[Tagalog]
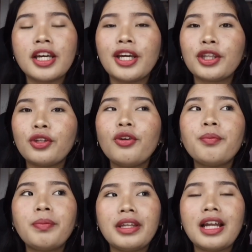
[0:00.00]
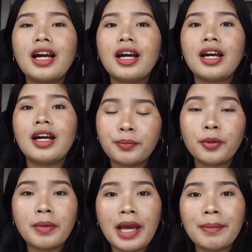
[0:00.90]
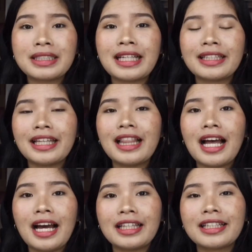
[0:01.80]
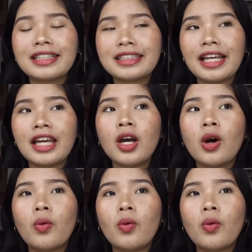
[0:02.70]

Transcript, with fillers: Ito yung pinaka-problema sa atin lahat kasi